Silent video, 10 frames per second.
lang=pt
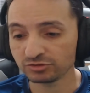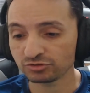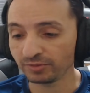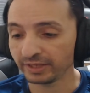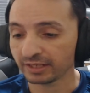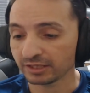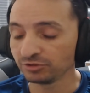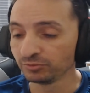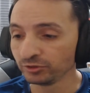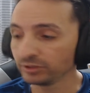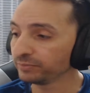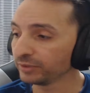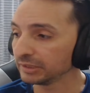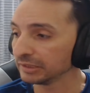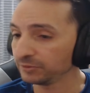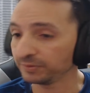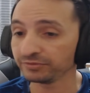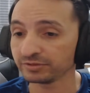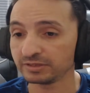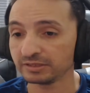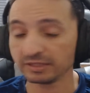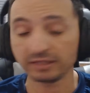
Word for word: só um recadinho muito importante para vocês, tá?